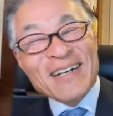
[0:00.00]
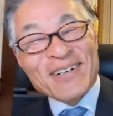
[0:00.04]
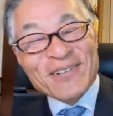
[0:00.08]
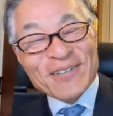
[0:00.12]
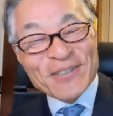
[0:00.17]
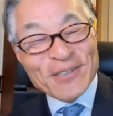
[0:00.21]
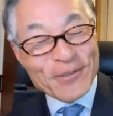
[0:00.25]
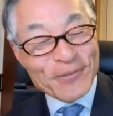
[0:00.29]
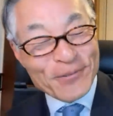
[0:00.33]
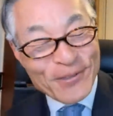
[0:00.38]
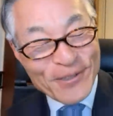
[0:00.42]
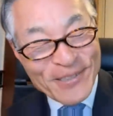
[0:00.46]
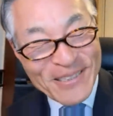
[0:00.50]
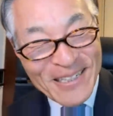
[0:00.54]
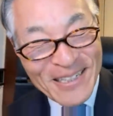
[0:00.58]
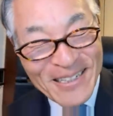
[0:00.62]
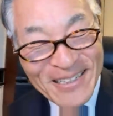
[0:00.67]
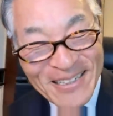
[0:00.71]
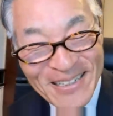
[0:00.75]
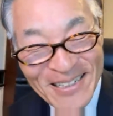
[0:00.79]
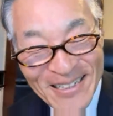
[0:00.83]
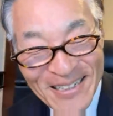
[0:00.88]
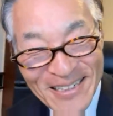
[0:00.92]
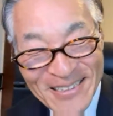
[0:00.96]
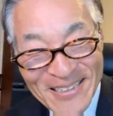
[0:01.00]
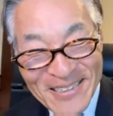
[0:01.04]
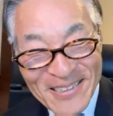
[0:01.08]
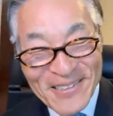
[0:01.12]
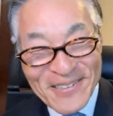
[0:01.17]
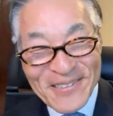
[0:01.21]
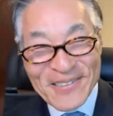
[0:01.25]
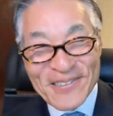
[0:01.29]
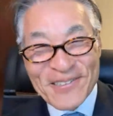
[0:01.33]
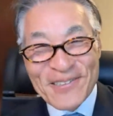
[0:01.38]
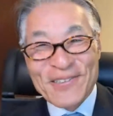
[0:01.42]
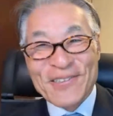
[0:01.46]
子供の
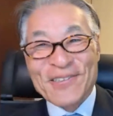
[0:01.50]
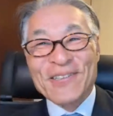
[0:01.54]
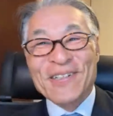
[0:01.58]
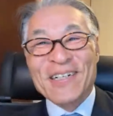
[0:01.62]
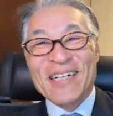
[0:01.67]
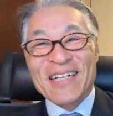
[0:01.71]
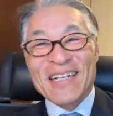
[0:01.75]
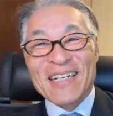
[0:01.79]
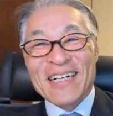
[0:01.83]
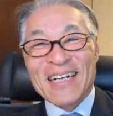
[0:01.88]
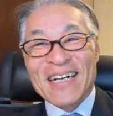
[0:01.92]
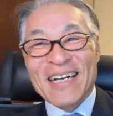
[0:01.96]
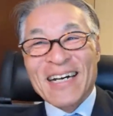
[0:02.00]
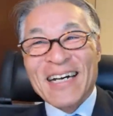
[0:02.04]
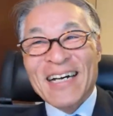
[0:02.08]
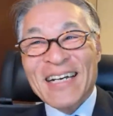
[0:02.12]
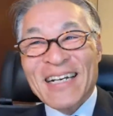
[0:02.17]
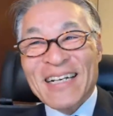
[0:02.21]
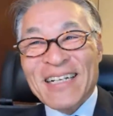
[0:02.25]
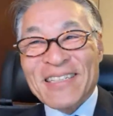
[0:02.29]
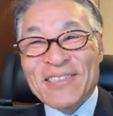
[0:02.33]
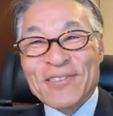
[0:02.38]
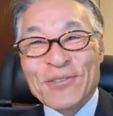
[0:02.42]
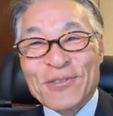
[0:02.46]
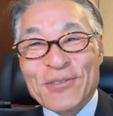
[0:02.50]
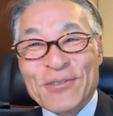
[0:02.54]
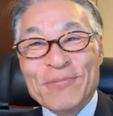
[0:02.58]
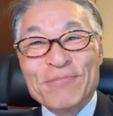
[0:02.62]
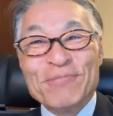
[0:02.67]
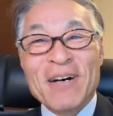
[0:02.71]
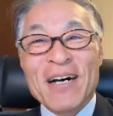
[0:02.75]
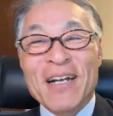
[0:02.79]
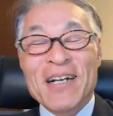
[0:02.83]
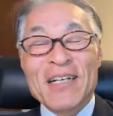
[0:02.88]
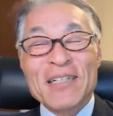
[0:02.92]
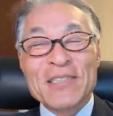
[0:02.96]
サッカースクールのことから、うん、そういう
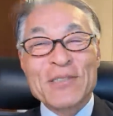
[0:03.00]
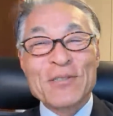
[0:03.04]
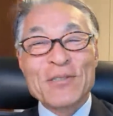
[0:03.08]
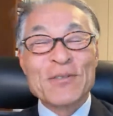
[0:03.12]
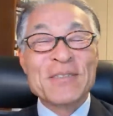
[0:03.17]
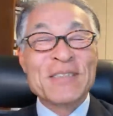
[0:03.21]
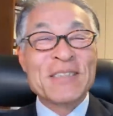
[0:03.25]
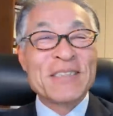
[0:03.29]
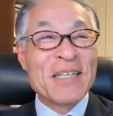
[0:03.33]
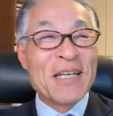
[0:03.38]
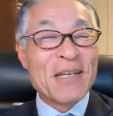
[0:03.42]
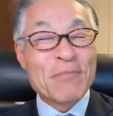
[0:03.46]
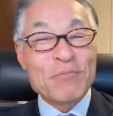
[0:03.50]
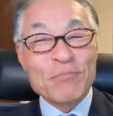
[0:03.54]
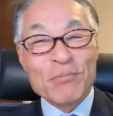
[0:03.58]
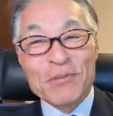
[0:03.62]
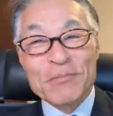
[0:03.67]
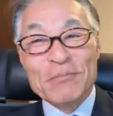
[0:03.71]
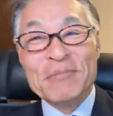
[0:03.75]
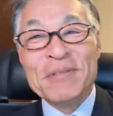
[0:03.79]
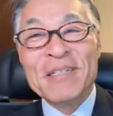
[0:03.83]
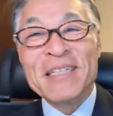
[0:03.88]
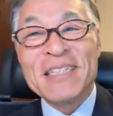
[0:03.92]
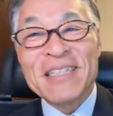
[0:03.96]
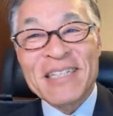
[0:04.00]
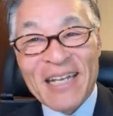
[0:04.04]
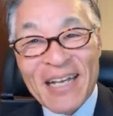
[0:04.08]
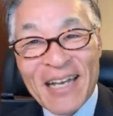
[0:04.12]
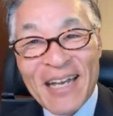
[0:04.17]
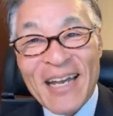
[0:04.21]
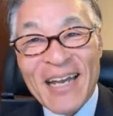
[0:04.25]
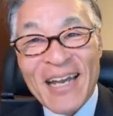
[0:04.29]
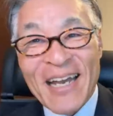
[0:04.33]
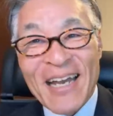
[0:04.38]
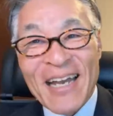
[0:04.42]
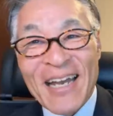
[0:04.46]
バランスを全部見
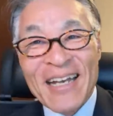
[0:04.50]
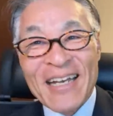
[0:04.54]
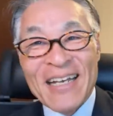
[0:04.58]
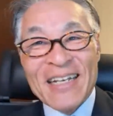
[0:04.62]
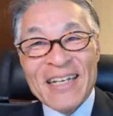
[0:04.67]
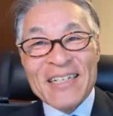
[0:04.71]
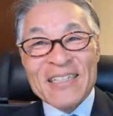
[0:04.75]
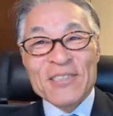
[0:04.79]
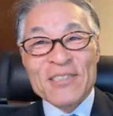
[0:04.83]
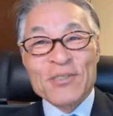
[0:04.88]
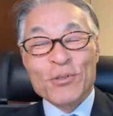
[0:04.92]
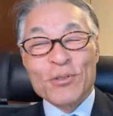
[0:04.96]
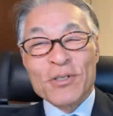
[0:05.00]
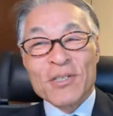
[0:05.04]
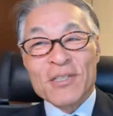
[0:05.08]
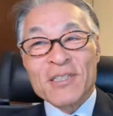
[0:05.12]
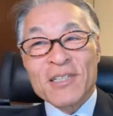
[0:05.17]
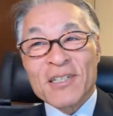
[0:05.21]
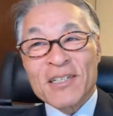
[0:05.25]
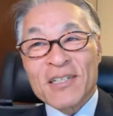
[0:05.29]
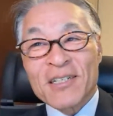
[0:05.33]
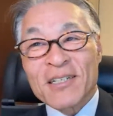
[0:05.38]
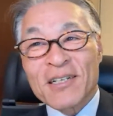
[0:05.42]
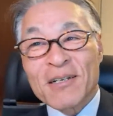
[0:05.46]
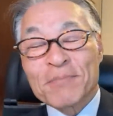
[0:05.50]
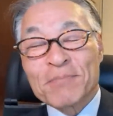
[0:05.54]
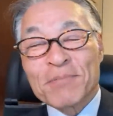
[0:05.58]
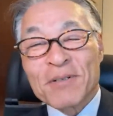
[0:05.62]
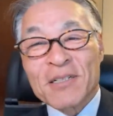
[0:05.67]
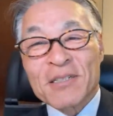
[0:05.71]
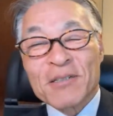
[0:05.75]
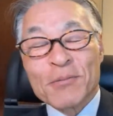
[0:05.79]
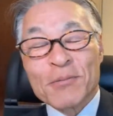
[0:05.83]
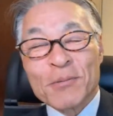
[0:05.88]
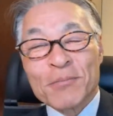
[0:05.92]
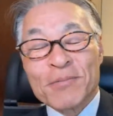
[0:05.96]
て、うん、それでやっぱ
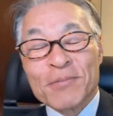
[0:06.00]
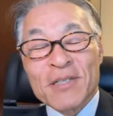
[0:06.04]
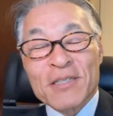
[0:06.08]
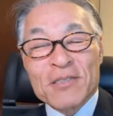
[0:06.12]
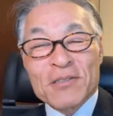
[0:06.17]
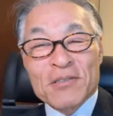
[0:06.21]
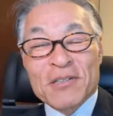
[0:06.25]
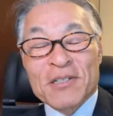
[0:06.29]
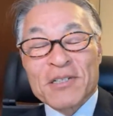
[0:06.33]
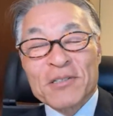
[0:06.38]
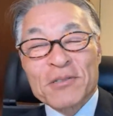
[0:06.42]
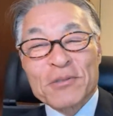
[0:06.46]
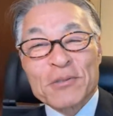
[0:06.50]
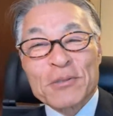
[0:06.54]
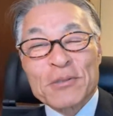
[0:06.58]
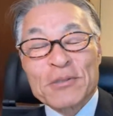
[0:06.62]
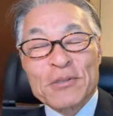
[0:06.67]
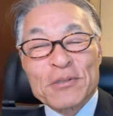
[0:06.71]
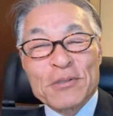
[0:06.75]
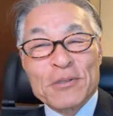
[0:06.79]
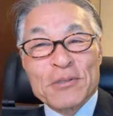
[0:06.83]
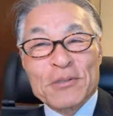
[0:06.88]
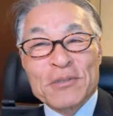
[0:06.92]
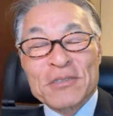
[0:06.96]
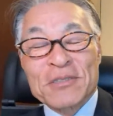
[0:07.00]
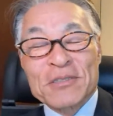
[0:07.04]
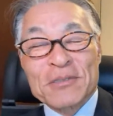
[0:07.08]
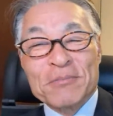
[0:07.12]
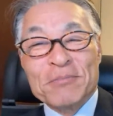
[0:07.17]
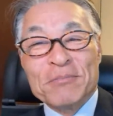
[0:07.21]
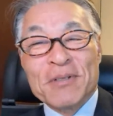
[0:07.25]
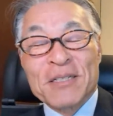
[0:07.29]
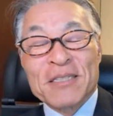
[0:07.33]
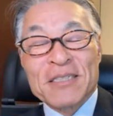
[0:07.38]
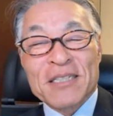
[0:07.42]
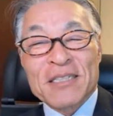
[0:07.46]
りでもベストな教育を
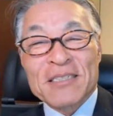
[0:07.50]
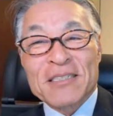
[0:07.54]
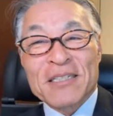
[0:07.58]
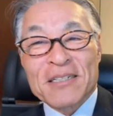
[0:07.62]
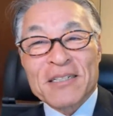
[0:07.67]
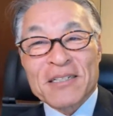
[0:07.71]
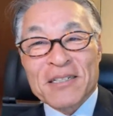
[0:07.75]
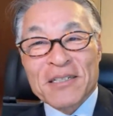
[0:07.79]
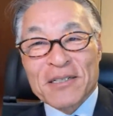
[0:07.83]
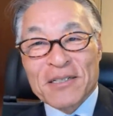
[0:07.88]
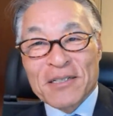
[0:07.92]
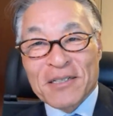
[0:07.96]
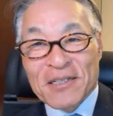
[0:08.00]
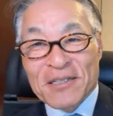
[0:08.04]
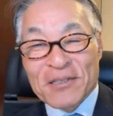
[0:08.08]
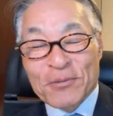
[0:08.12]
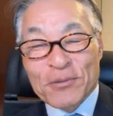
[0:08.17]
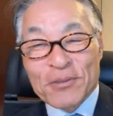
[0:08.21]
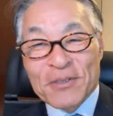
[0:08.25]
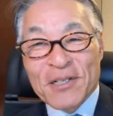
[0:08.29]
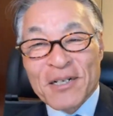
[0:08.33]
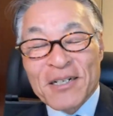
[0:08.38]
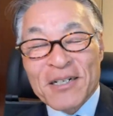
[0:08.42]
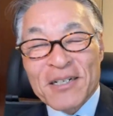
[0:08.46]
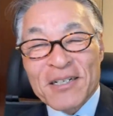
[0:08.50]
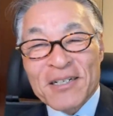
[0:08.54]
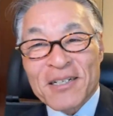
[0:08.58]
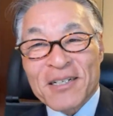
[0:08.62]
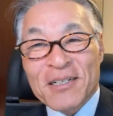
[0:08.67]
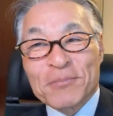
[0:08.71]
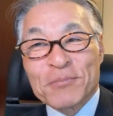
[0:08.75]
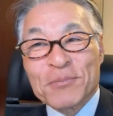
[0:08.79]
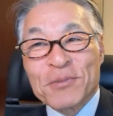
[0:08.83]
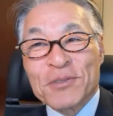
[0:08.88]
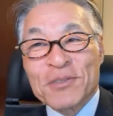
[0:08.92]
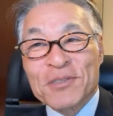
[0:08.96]
目指さなきゃいけないってこれなかな
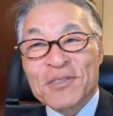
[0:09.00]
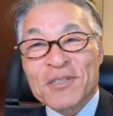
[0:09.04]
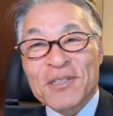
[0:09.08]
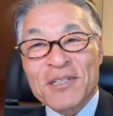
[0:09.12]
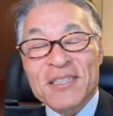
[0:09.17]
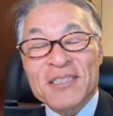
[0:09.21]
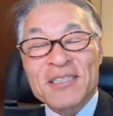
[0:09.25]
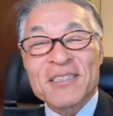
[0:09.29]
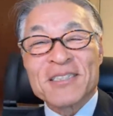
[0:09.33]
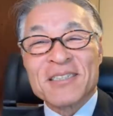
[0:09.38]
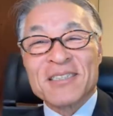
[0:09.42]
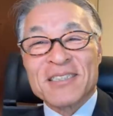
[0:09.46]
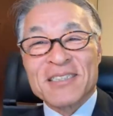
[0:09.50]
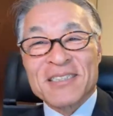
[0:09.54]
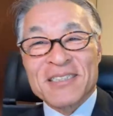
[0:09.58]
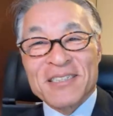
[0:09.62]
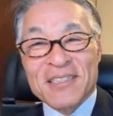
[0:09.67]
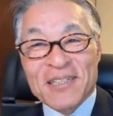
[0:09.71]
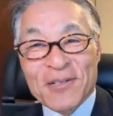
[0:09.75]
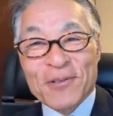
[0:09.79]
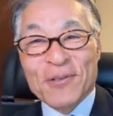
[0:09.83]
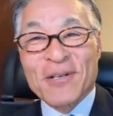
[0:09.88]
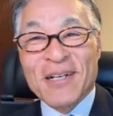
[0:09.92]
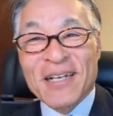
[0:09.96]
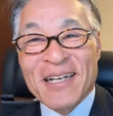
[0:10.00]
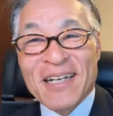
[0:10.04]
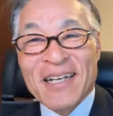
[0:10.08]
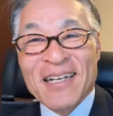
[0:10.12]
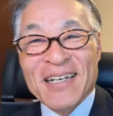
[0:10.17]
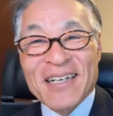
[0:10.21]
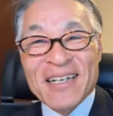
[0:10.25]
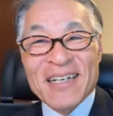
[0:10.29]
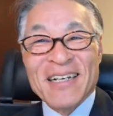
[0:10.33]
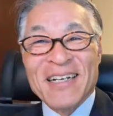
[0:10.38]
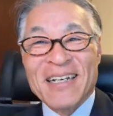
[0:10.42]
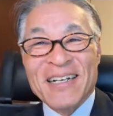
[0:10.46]
か難しいですねこれ。
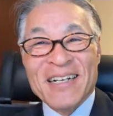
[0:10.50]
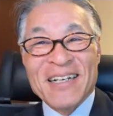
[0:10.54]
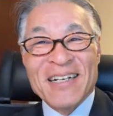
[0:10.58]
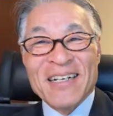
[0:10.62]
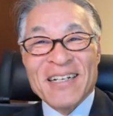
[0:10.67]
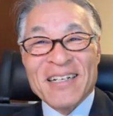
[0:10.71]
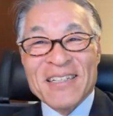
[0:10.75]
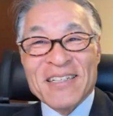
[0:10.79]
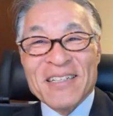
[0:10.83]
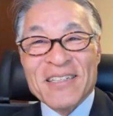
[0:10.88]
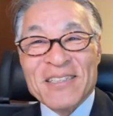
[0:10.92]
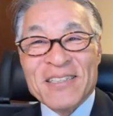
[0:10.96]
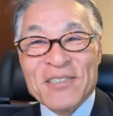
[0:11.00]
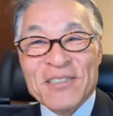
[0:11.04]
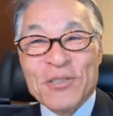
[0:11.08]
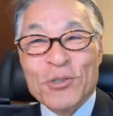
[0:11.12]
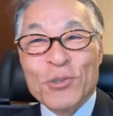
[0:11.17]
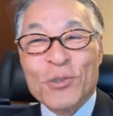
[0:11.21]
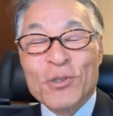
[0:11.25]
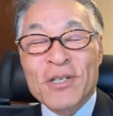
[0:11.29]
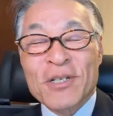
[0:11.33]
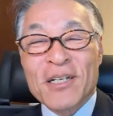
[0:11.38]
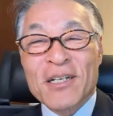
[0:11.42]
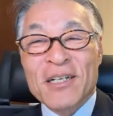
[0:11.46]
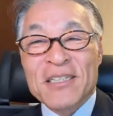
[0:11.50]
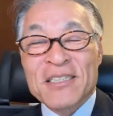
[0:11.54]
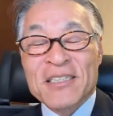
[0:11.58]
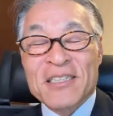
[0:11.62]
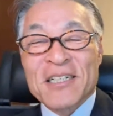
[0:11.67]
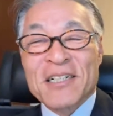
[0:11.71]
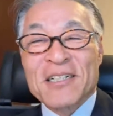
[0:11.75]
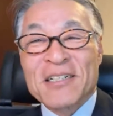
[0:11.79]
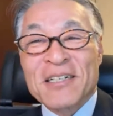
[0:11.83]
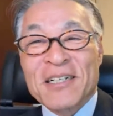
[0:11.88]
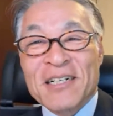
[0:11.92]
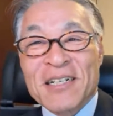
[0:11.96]
うん、そうです
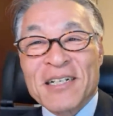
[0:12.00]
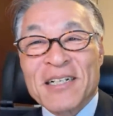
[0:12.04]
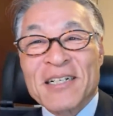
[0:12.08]
ね。